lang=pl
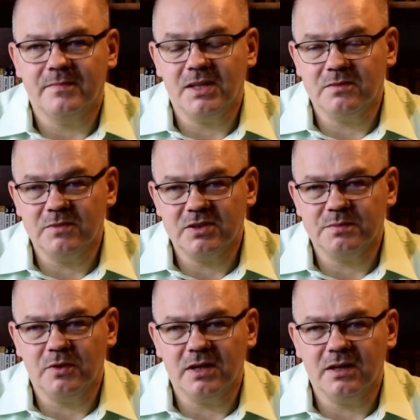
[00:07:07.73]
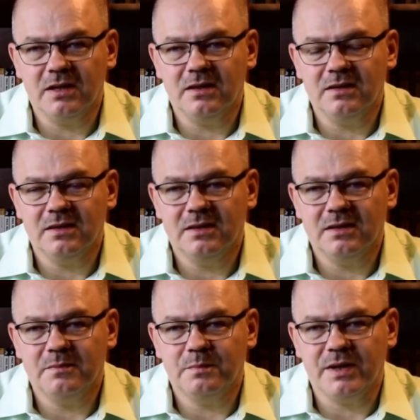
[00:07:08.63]
Na tym też polega
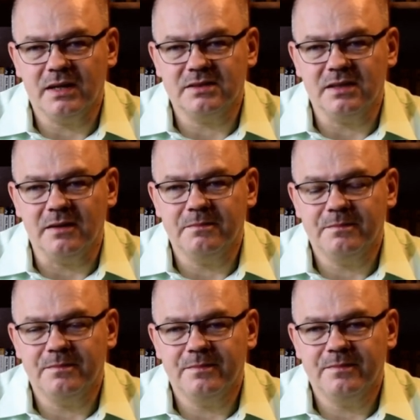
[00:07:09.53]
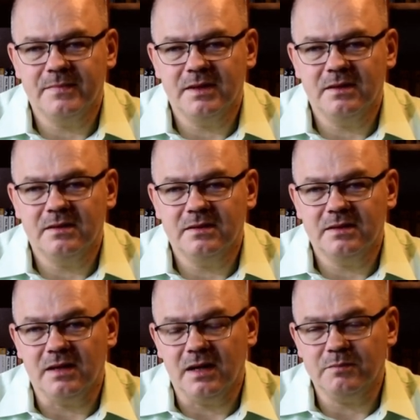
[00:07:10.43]
praca,
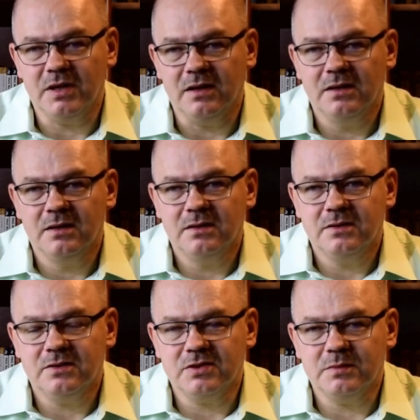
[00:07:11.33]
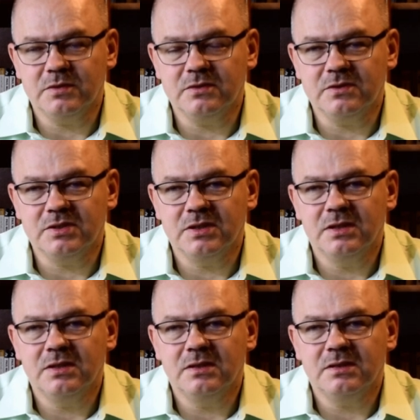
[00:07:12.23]
terapia, żebyś
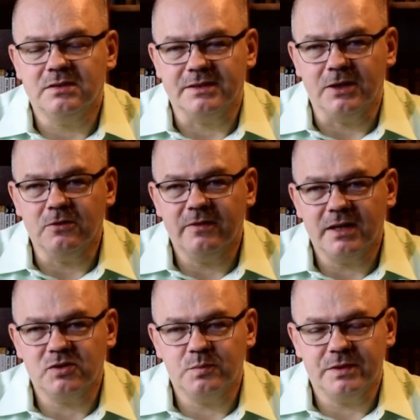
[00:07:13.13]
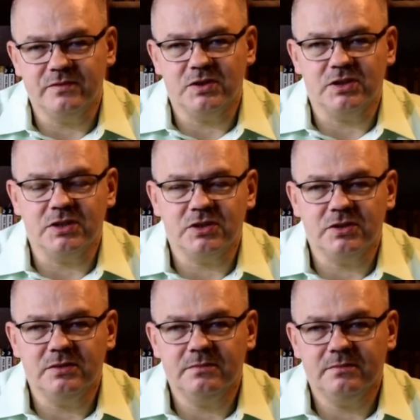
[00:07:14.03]
zauważył pewne
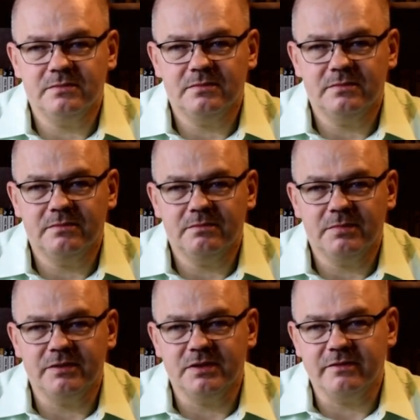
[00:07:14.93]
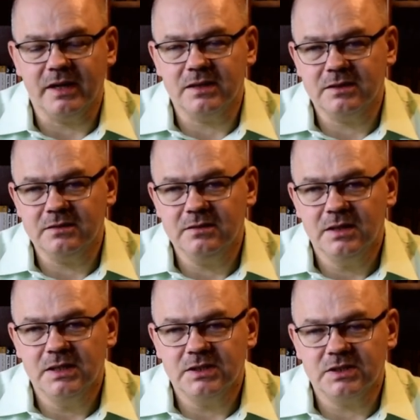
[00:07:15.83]
rzeczy, pewne fakty,
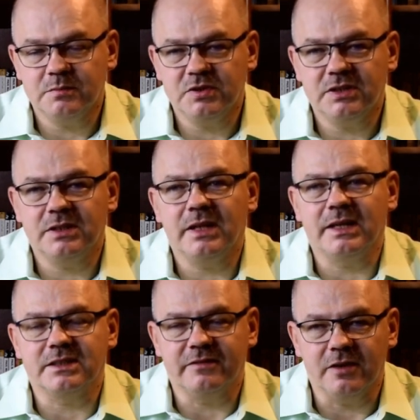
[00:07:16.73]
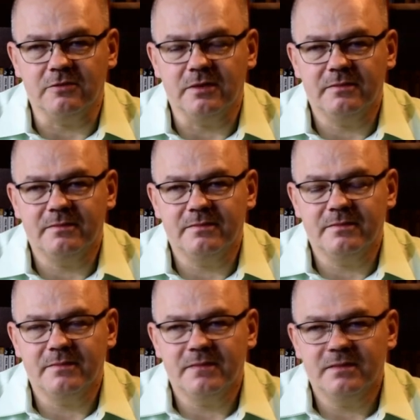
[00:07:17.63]
żebyś je nazwał.
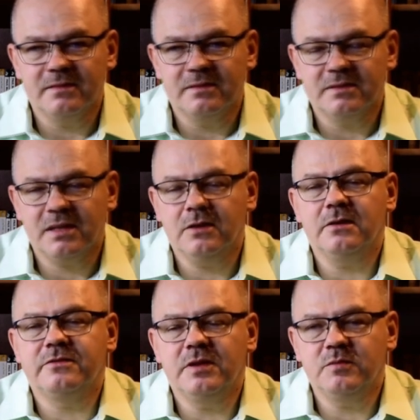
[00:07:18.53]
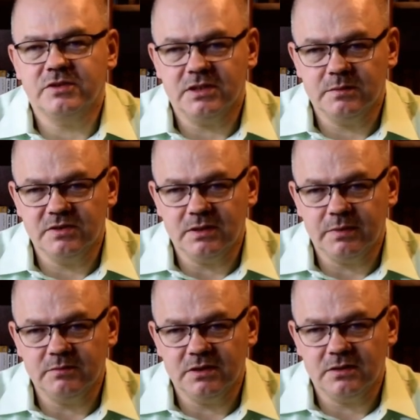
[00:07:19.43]
Z tego filmu chcę, żebyś
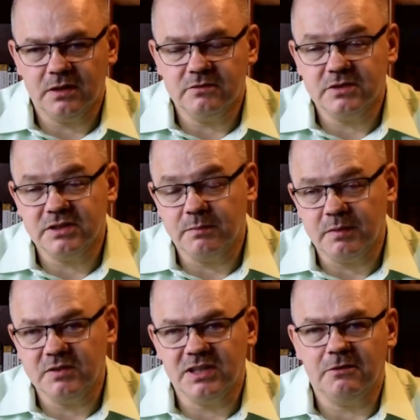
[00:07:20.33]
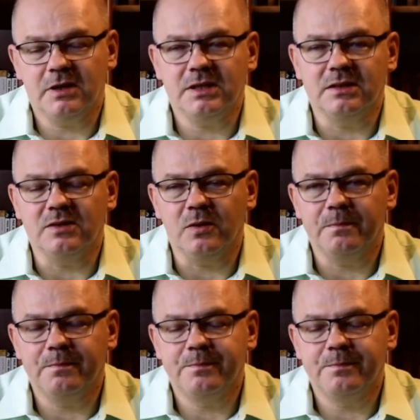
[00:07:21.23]
zapamiętał, czy zapamiętała jedno.